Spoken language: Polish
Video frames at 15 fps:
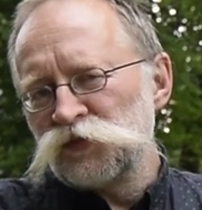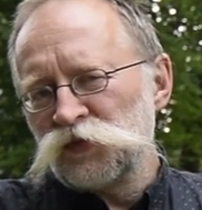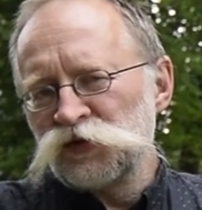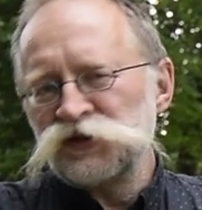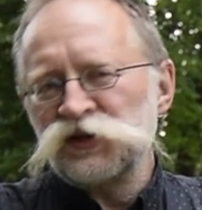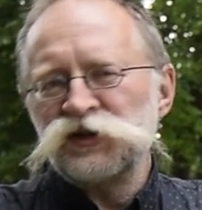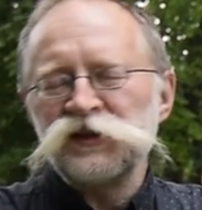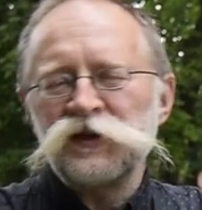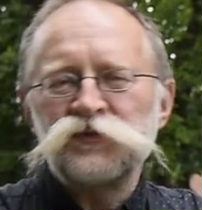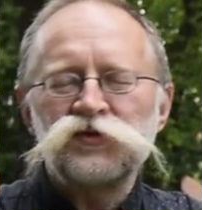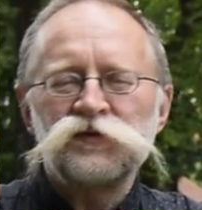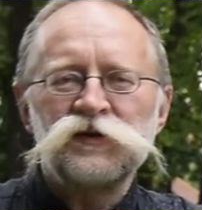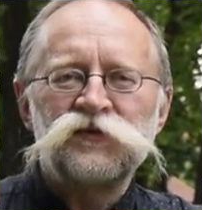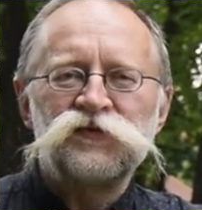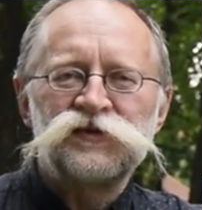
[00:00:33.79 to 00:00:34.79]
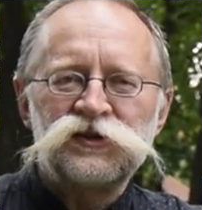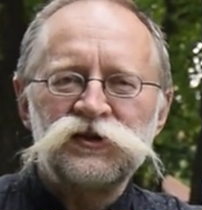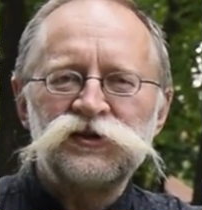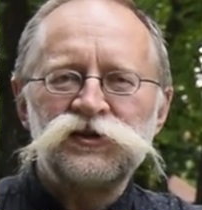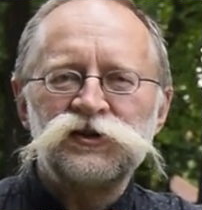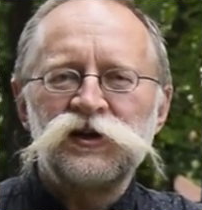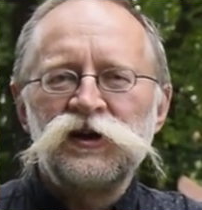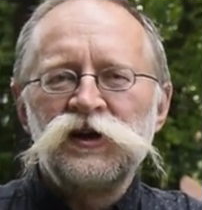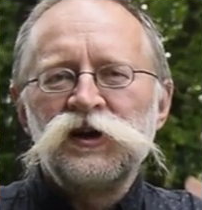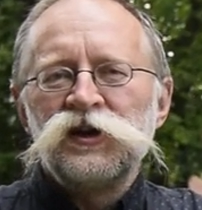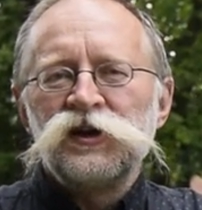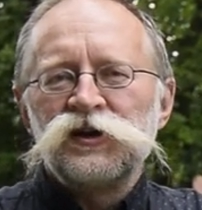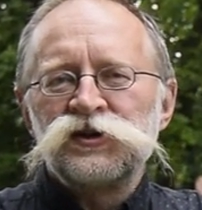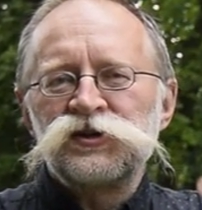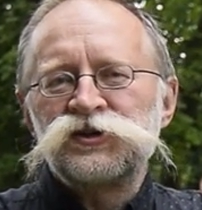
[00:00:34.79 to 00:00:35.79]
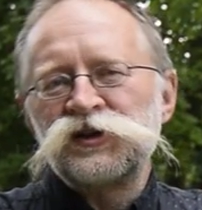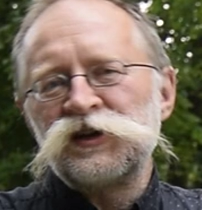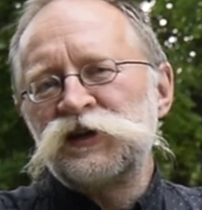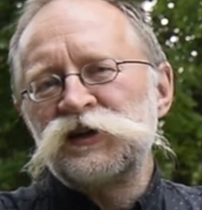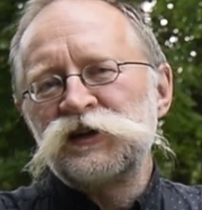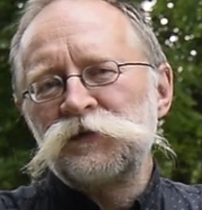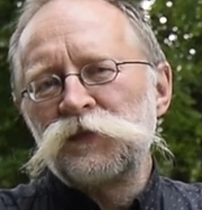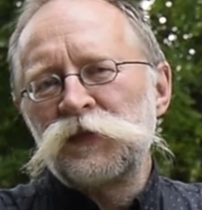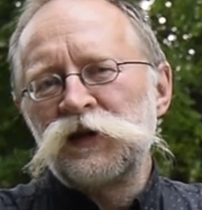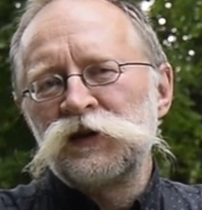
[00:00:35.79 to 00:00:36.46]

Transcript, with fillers: Można się na przykład wstydzić, że